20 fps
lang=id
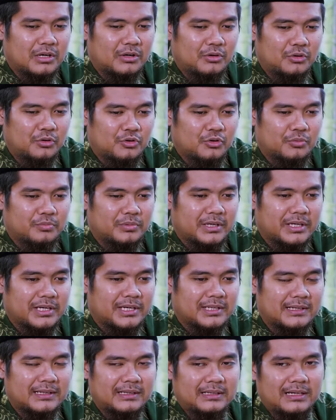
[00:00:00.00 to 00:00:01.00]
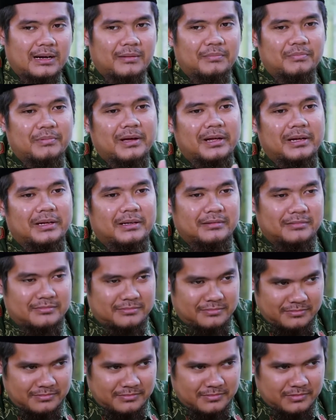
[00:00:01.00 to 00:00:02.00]
hukumnya kita terapkan
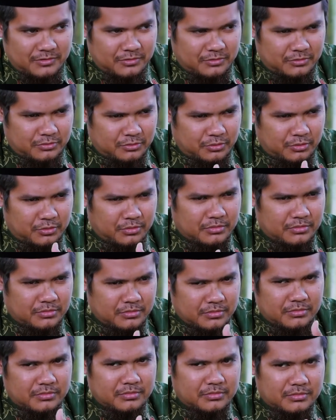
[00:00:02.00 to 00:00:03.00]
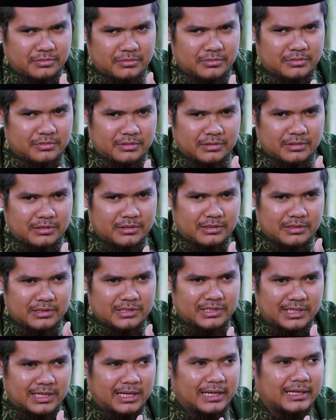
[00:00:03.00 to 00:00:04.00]
untuk
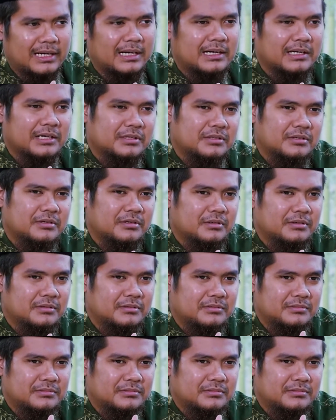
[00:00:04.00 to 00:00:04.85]
sekarang gitu loh